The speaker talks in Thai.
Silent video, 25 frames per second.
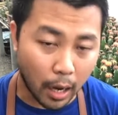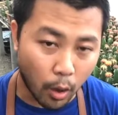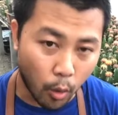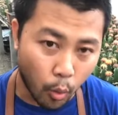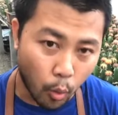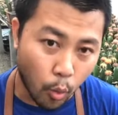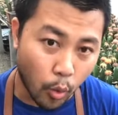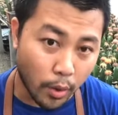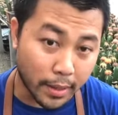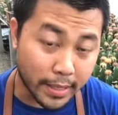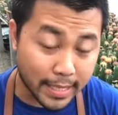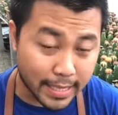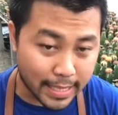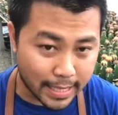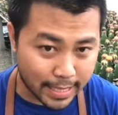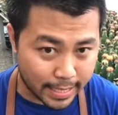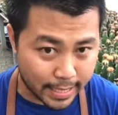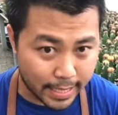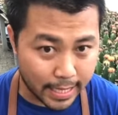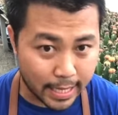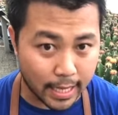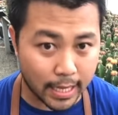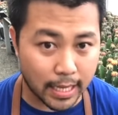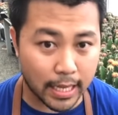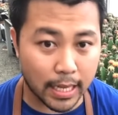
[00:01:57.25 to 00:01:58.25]
เราควรที่จะ
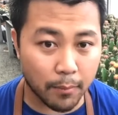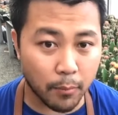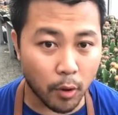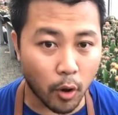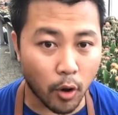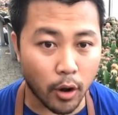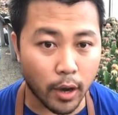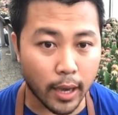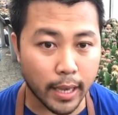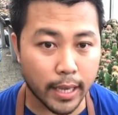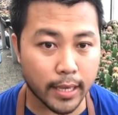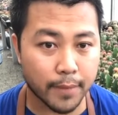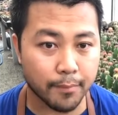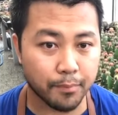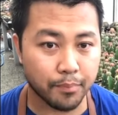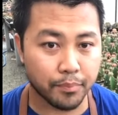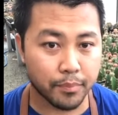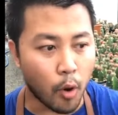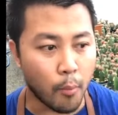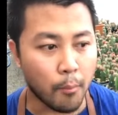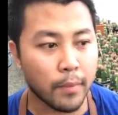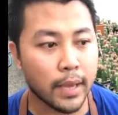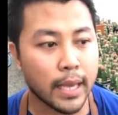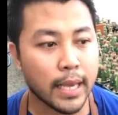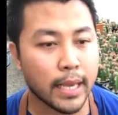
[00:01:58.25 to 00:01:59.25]
เคลียร์ให้เรียบร้อย
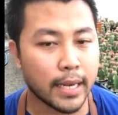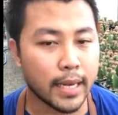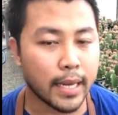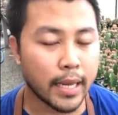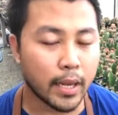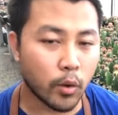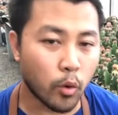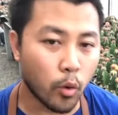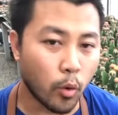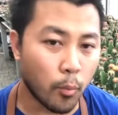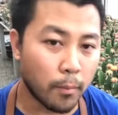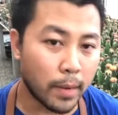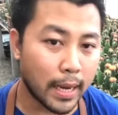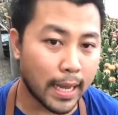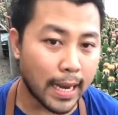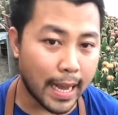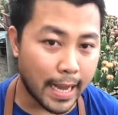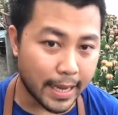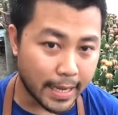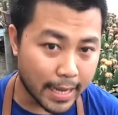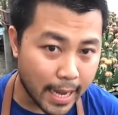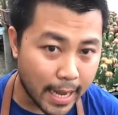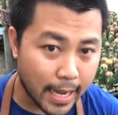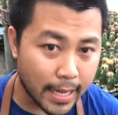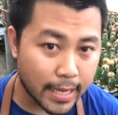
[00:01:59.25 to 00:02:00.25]
ผมเห็นในกลุ่มห
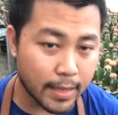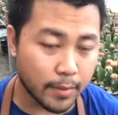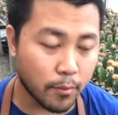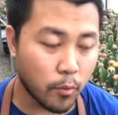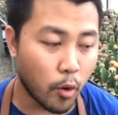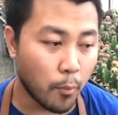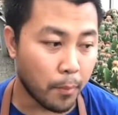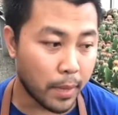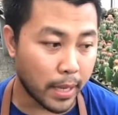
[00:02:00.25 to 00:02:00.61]
ลายๆ ท่าน